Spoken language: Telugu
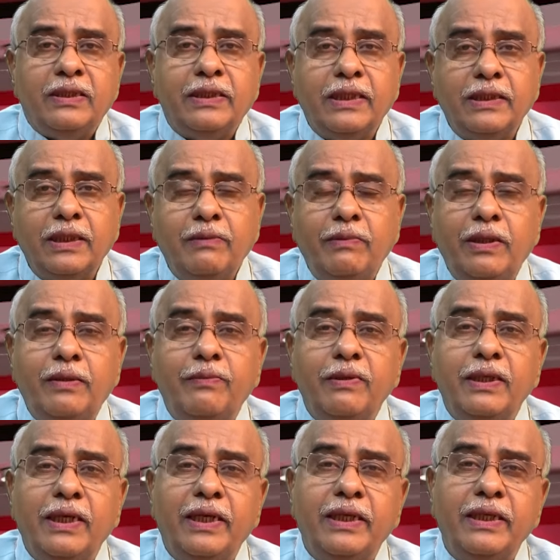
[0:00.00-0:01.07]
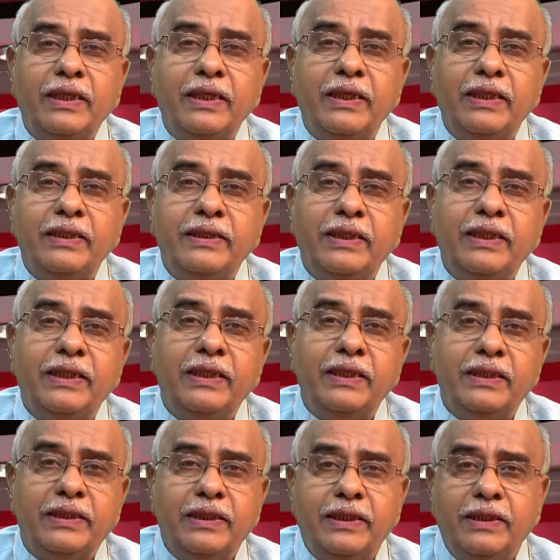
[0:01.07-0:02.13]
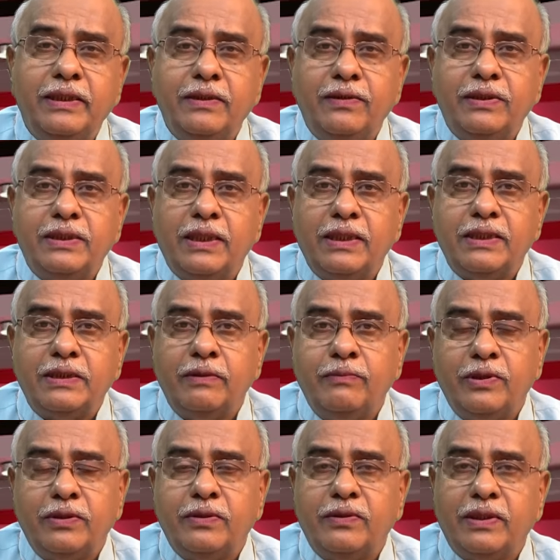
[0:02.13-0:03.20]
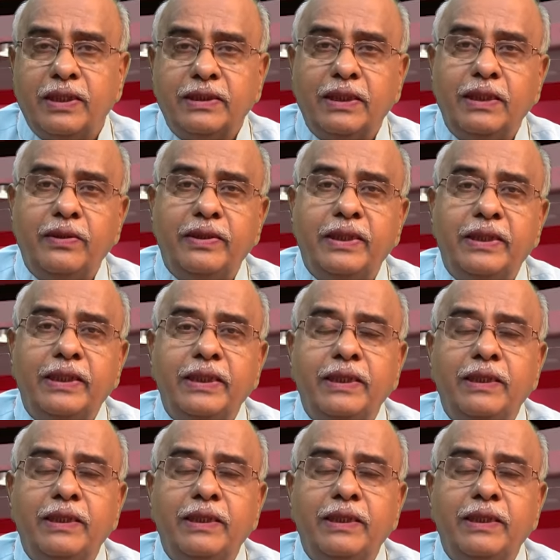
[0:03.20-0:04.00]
చంద్రబాబు ఇలాంటి ఇంజనీరింగ్ చేయటంలో చాలా సమర్థుడు గతంలో ఎన్టీ